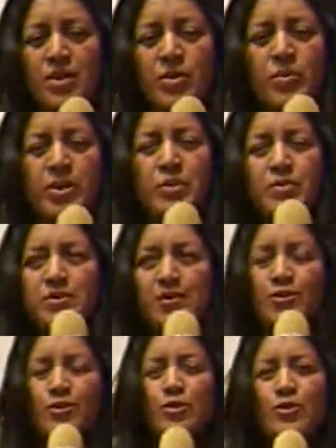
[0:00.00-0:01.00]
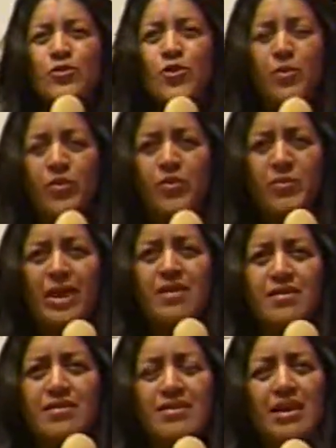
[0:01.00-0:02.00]
Bueno, pues nosotros como familia
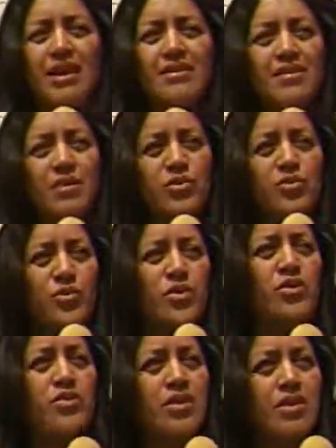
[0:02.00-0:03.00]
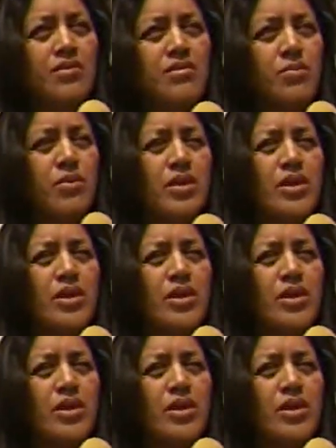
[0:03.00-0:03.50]
Sancela estamos muy contentos de poder